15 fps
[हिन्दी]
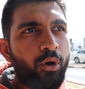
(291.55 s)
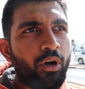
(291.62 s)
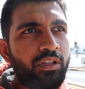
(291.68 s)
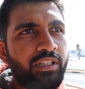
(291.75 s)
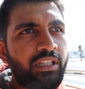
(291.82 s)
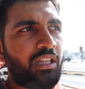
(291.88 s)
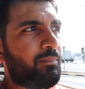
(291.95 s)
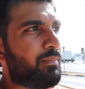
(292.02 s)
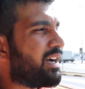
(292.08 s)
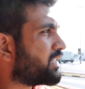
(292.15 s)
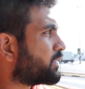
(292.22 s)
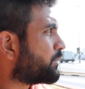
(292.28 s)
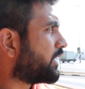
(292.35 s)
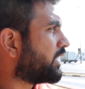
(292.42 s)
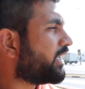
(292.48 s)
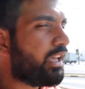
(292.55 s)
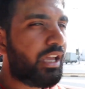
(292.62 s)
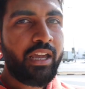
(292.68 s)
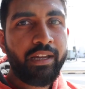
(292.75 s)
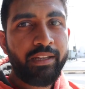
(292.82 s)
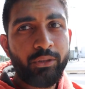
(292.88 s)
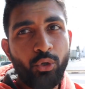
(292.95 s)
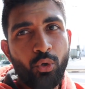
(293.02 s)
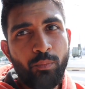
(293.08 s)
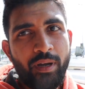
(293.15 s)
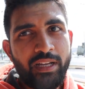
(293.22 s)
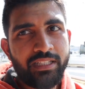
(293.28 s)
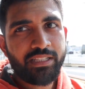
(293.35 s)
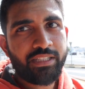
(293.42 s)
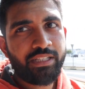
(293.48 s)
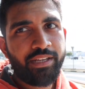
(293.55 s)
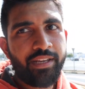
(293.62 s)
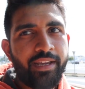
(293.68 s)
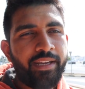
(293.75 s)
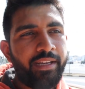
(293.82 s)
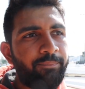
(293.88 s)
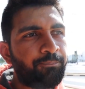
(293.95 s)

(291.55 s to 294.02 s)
बहुत ज़्यादा पास में है धूप आज अच्छी है